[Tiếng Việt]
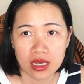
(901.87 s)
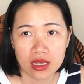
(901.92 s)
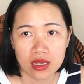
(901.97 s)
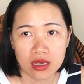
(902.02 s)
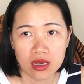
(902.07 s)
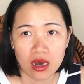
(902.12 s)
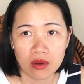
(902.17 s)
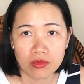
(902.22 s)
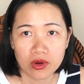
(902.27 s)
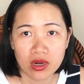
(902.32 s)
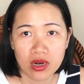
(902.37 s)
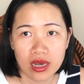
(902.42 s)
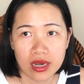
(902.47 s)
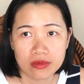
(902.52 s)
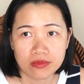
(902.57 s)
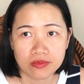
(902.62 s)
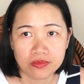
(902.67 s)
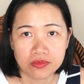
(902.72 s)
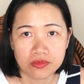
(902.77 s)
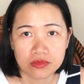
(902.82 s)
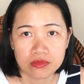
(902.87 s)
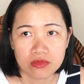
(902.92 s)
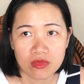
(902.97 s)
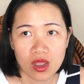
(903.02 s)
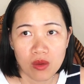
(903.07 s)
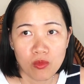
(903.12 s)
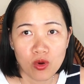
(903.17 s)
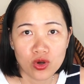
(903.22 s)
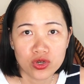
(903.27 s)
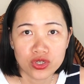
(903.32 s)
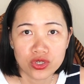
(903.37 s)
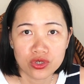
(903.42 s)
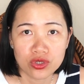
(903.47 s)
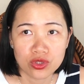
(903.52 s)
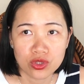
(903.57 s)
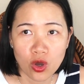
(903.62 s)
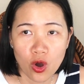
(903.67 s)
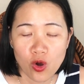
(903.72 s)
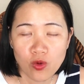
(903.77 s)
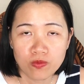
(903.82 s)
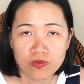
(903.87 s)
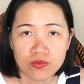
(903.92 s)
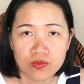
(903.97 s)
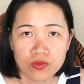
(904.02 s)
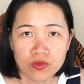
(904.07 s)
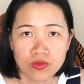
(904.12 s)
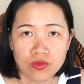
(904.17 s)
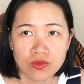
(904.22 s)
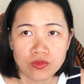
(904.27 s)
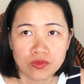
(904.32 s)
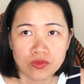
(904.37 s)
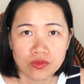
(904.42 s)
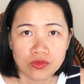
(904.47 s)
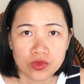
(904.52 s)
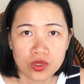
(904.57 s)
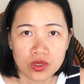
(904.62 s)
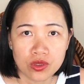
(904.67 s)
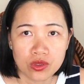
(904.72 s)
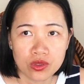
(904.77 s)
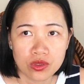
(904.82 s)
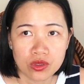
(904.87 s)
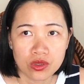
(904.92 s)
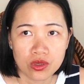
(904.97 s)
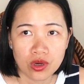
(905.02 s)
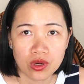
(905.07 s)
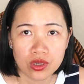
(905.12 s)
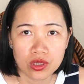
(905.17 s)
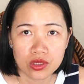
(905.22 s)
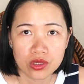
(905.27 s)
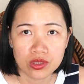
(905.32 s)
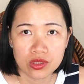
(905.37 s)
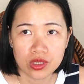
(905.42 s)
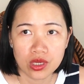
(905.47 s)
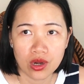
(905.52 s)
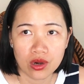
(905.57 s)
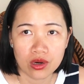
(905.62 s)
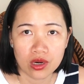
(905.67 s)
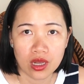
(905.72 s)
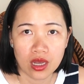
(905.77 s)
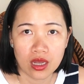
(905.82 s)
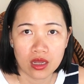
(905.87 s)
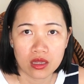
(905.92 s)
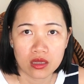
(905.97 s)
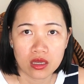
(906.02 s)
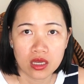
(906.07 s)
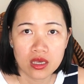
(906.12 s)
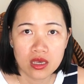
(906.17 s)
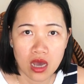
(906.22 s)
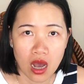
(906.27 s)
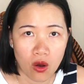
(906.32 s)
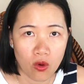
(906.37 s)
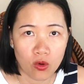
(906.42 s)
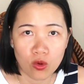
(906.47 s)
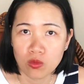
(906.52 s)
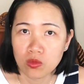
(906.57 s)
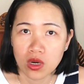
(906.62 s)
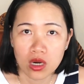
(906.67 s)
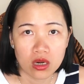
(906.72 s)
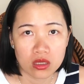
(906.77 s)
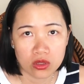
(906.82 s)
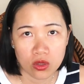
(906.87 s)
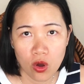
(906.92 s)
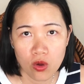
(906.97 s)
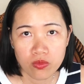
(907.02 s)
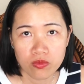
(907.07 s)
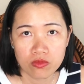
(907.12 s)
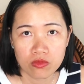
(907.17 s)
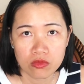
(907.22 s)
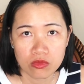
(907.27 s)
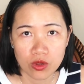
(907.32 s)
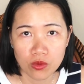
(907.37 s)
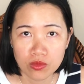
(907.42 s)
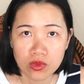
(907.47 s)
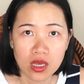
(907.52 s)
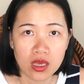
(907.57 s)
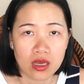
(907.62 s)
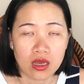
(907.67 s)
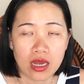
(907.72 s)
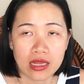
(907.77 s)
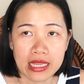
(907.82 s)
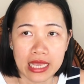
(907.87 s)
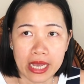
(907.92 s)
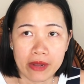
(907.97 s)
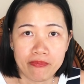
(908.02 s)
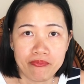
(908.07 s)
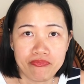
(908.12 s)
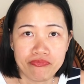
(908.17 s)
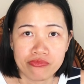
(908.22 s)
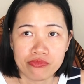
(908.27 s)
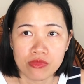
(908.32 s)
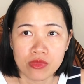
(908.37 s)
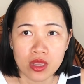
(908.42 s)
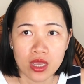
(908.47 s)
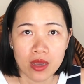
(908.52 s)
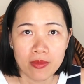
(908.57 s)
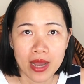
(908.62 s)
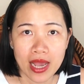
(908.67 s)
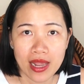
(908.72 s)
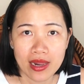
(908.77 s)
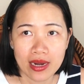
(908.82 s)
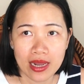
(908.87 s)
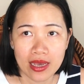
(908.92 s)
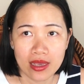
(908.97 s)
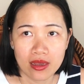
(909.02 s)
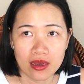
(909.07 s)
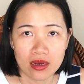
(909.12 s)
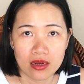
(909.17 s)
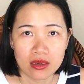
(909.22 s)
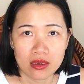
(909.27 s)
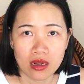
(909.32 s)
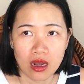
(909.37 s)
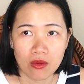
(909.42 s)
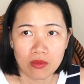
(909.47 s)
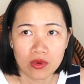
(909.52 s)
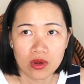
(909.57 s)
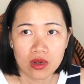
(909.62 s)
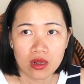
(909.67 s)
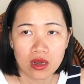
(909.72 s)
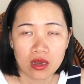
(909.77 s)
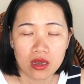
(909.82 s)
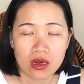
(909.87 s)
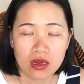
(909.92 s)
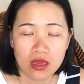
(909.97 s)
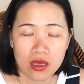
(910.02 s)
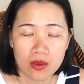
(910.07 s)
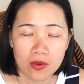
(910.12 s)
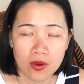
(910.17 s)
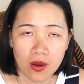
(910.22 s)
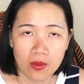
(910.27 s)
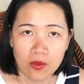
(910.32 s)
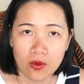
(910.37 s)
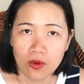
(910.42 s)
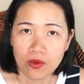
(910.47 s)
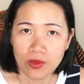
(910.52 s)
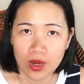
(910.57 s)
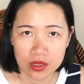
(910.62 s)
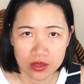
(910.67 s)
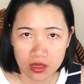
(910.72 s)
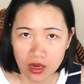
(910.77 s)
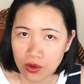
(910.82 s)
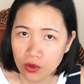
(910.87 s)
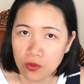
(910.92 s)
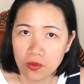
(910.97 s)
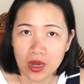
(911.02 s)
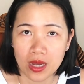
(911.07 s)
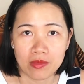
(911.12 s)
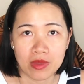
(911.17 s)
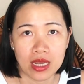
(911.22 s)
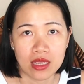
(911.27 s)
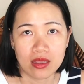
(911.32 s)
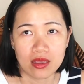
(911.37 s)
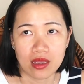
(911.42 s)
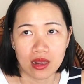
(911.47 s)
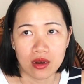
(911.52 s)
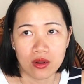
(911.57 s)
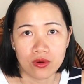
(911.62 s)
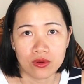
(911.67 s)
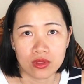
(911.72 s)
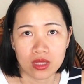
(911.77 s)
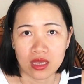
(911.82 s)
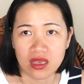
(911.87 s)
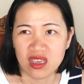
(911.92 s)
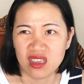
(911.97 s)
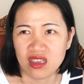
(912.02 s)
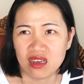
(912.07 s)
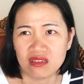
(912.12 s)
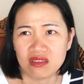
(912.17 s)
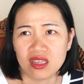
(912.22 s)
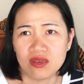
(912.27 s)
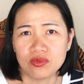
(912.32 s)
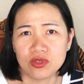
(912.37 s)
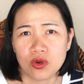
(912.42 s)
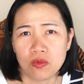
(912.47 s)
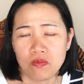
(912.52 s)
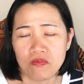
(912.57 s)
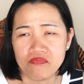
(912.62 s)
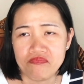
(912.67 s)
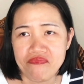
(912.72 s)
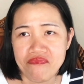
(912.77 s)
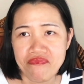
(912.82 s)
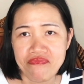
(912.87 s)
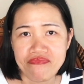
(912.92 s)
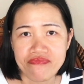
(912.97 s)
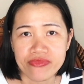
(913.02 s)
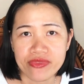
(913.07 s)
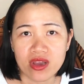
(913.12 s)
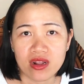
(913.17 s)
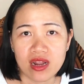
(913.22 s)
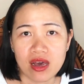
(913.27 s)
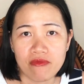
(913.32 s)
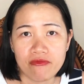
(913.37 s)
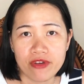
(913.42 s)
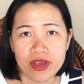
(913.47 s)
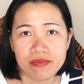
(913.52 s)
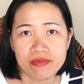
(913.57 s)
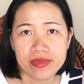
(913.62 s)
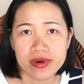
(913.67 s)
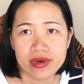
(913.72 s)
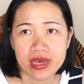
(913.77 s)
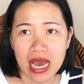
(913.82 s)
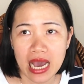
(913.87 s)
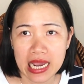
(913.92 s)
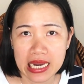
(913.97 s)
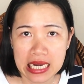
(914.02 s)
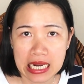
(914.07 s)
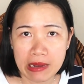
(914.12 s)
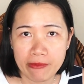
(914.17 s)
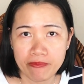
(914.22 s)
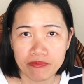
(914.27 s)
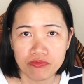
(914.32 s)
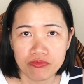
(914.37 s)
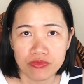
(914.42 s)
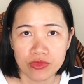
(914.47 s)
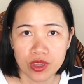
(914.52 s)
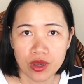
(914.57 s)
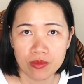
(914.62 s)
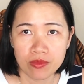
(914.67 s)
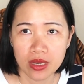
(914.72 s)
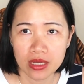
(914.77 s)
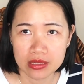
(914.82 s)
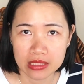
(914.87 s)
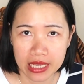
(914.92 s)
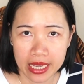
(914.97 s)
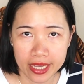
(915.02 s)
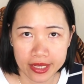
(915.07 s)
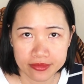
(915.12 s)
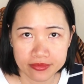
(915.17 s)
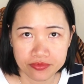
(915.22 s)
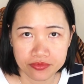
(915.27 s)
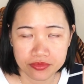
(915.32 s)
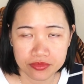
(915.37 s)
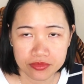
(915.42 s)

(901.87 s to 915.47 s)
tại vì ông nói là môi trường tốt con người hoặc là khí hậu cũng rất là tốt đúng thiệt cả nhà cái bang này hả ông nói là kinh nghiệm của ông luôn và chân cũng cảm thấy như vậy luôn tại vì chân tiếp xúc chân làm việc 12 năm trong khách sạn